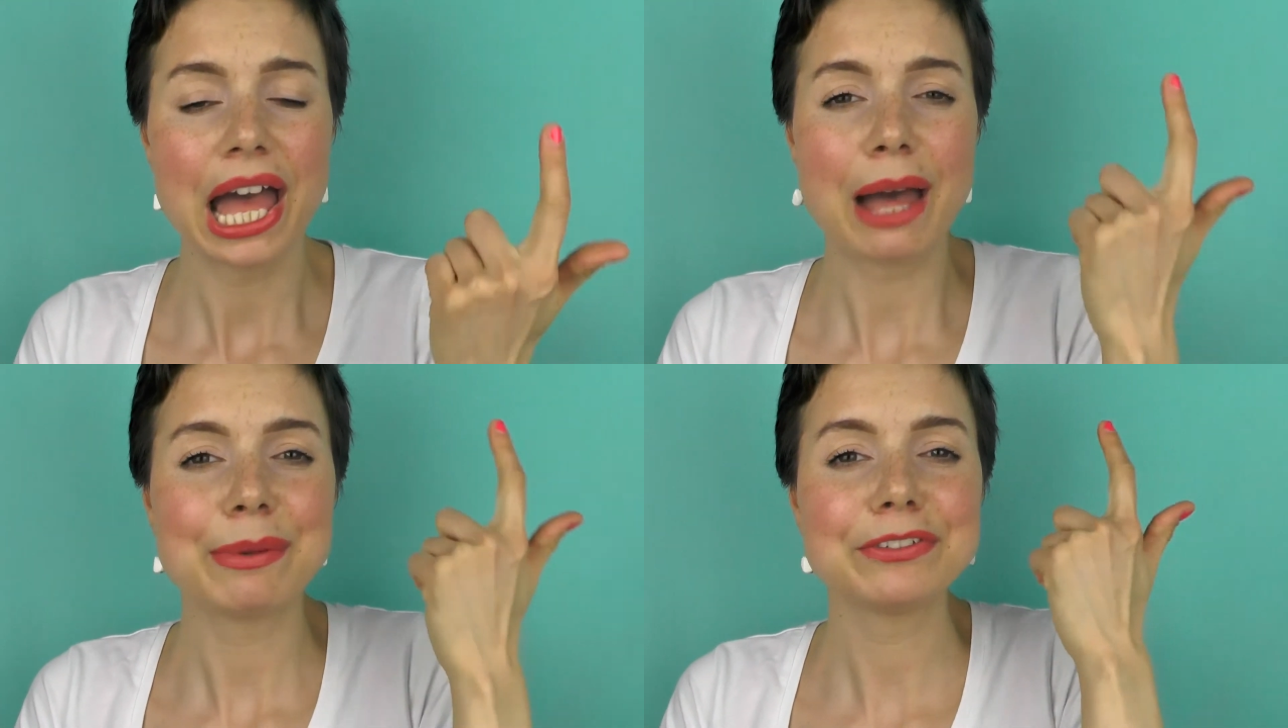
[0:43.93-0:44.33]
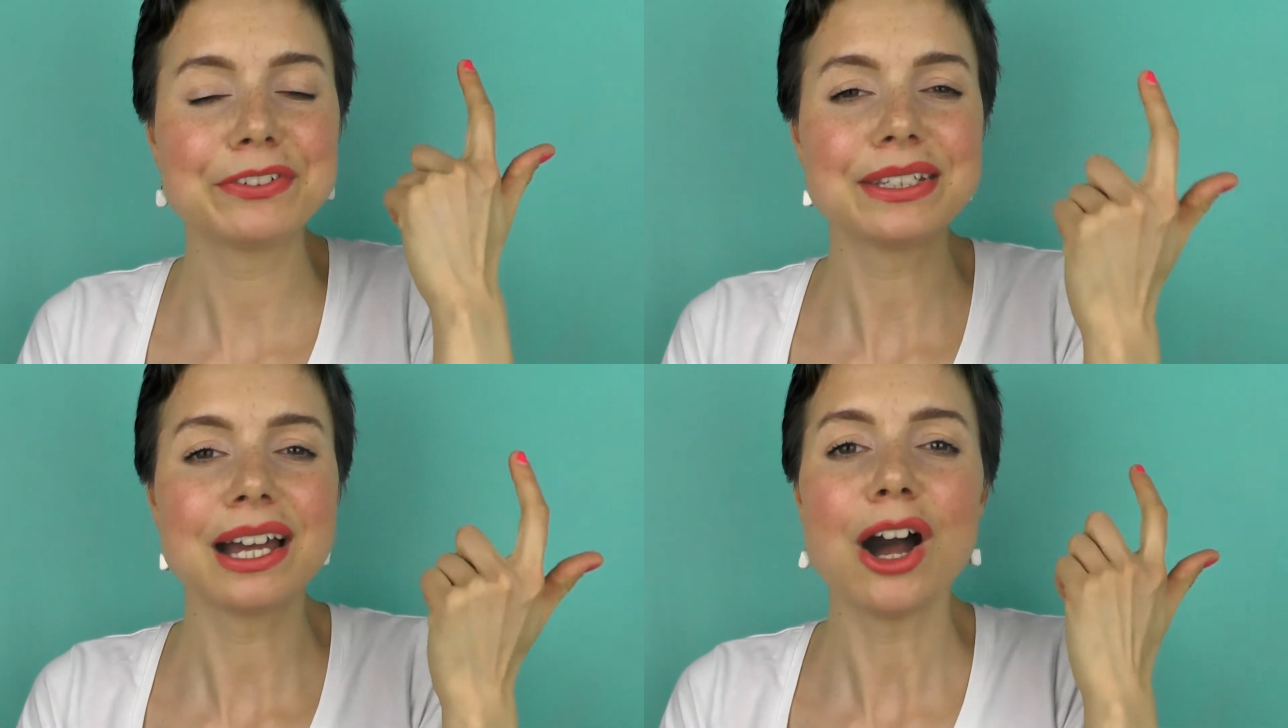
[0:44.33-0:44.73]
Aber ich
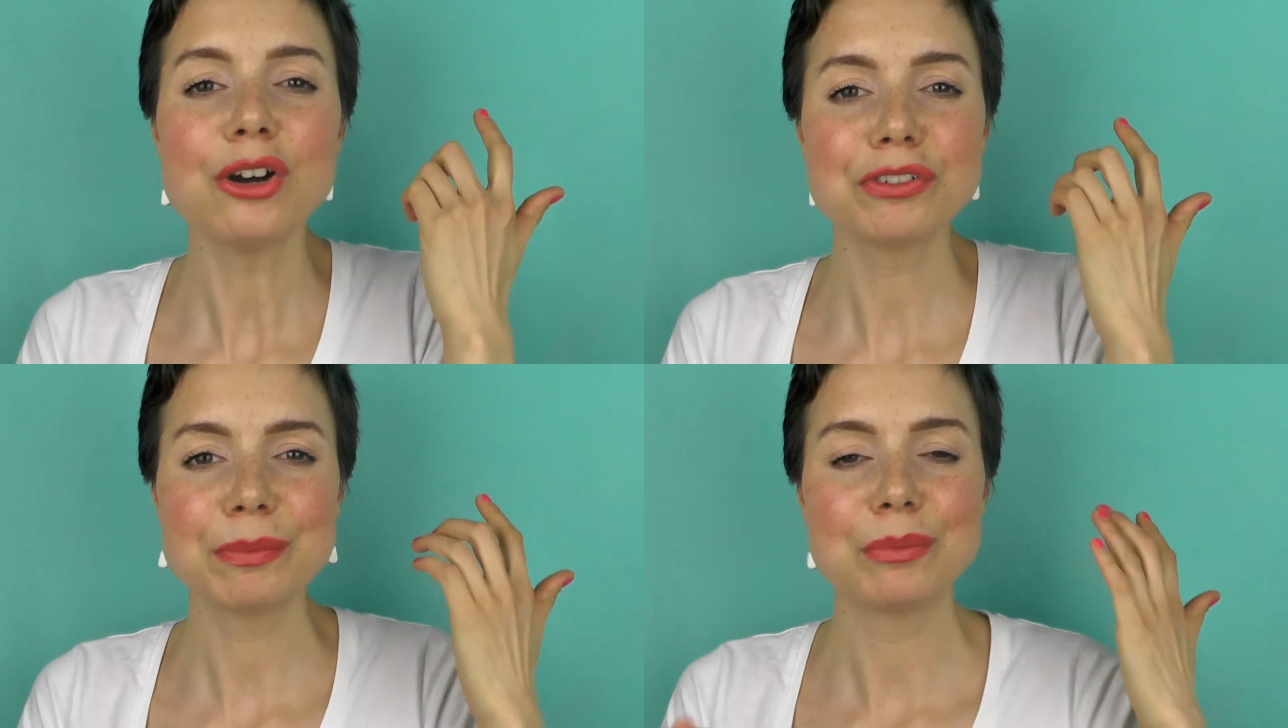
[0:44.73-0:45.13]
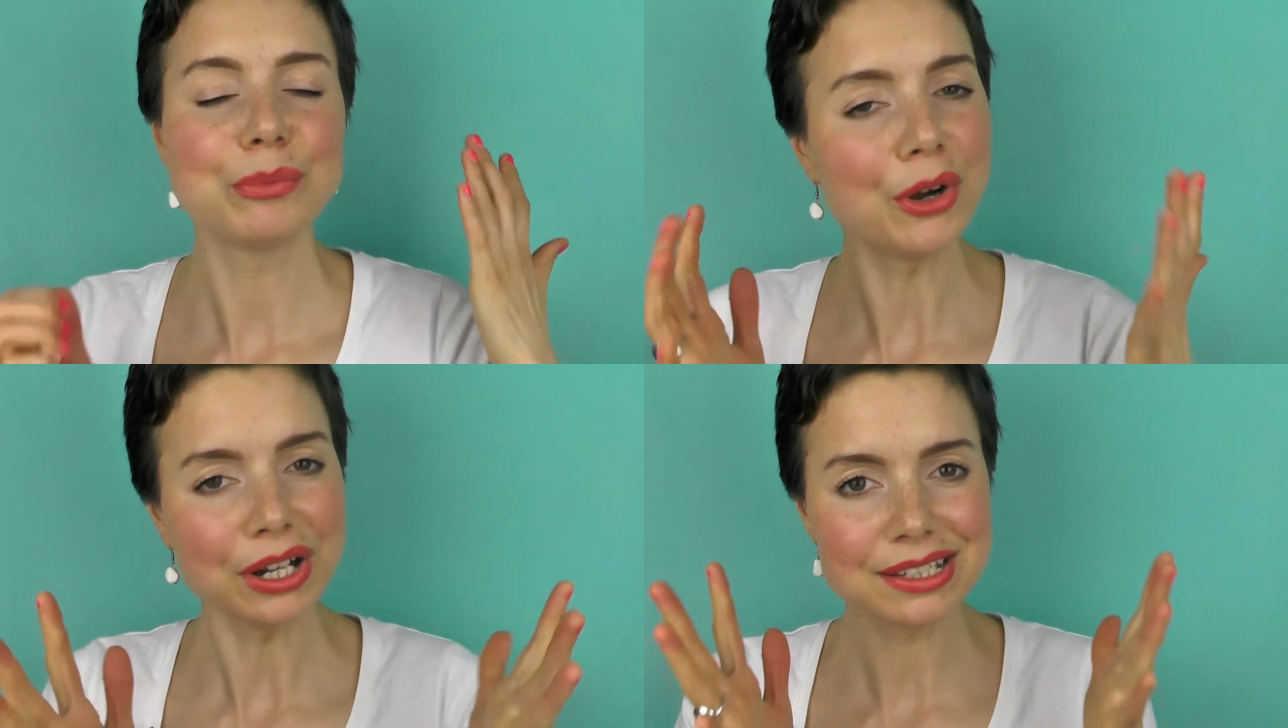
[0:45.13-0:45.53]
finde auch, wenn man
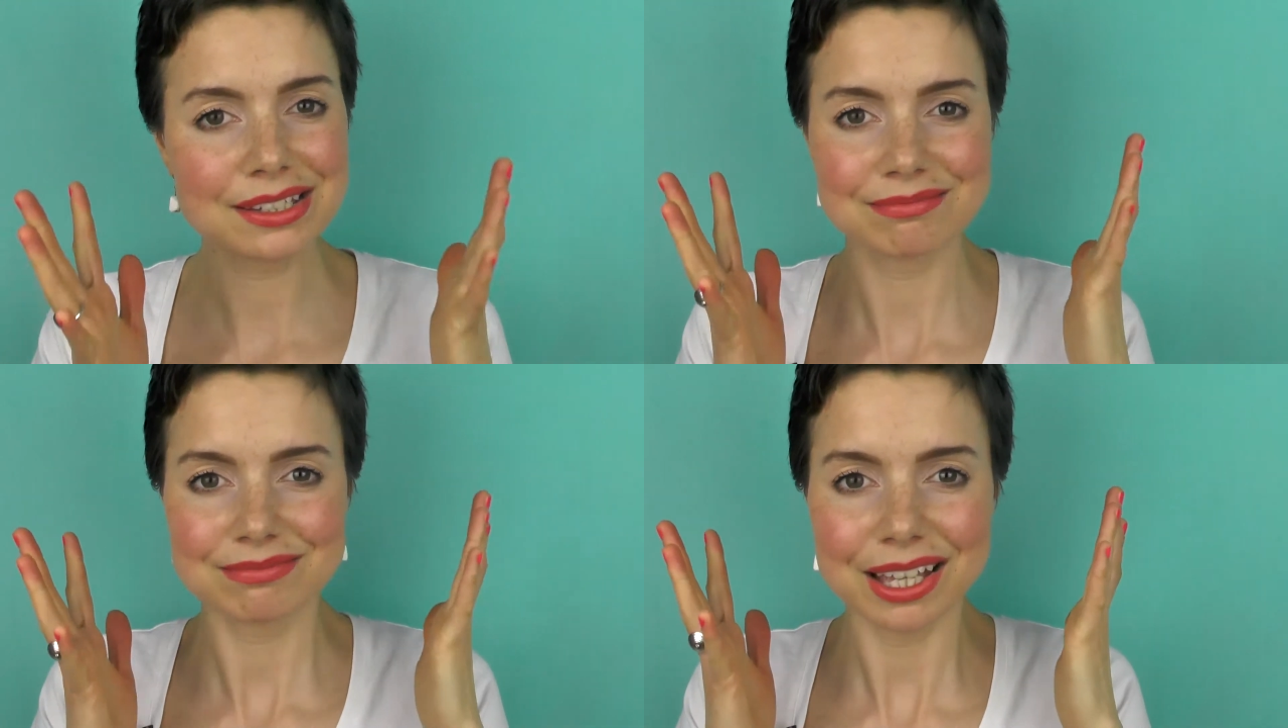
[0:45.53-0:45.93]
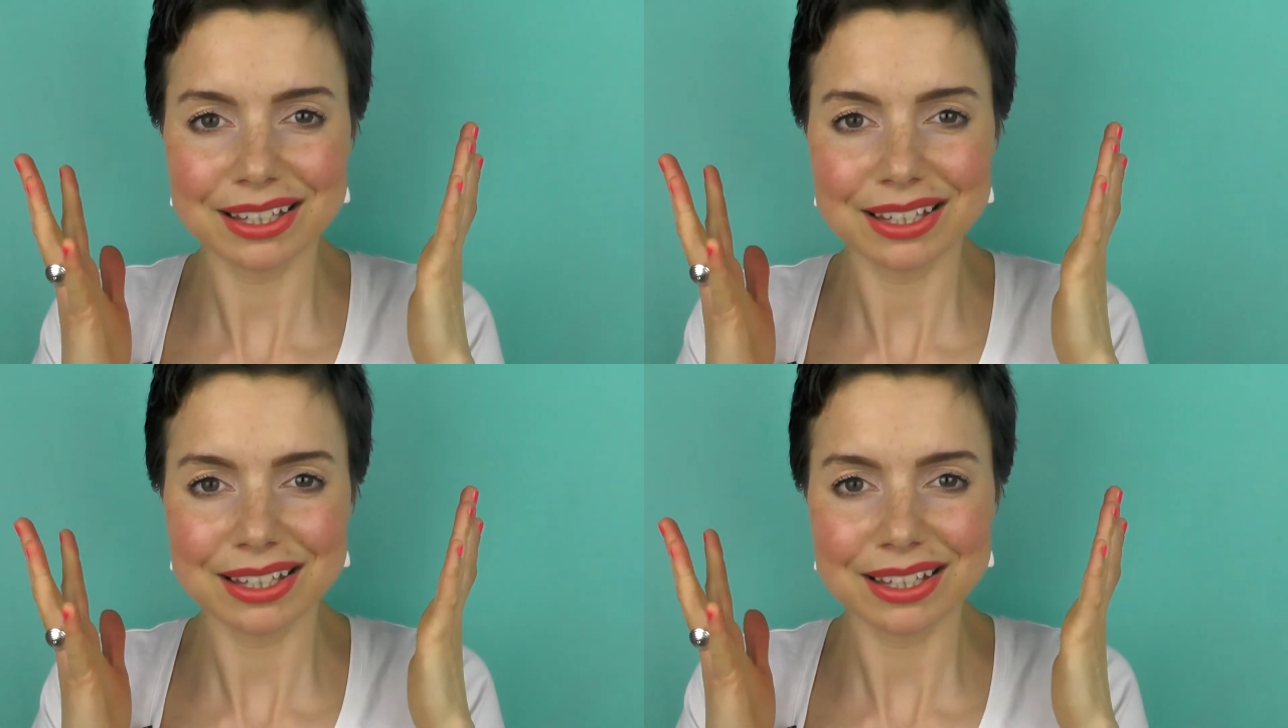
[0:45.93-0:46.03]
morgens